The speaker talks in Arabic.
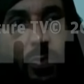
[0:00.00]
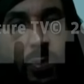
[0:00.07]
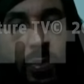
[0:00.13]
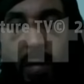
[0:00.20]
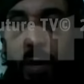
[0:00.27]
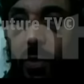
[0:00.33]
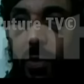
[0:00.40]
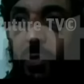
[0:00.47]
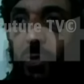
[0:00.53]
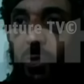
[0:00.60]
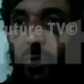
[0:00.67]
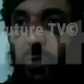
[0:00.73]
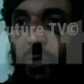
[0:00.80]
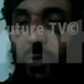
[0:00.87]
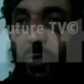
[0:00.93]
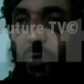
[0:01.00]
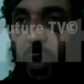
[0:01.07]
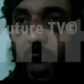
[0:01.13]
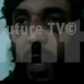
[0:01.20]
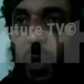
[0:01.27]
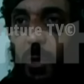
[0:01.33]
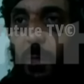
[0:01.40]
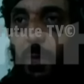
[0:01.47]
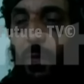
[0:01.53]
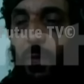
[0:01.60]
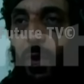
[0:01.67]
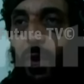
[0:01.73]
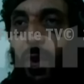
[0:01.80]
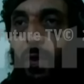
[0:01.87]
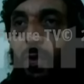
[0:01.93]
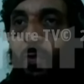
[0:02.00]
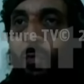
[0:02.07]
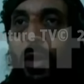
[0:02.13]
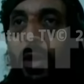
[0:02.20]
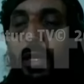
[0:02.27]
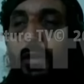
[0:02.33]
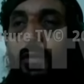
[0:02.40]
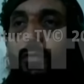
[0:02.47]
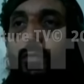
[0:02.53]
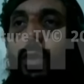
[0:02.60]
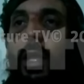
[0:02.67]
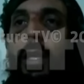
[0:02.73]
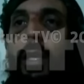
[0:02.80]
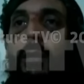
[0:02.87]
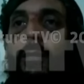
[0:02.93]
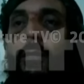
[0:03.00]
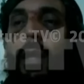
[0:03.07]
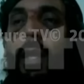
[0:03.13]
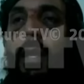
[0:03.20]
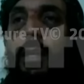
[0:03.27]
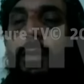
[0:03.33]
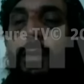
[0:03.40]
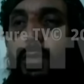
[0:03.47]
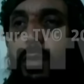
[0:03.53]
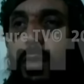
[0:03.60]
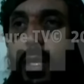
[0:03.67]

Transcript: وانشقوا وهربوا وما ولا ولا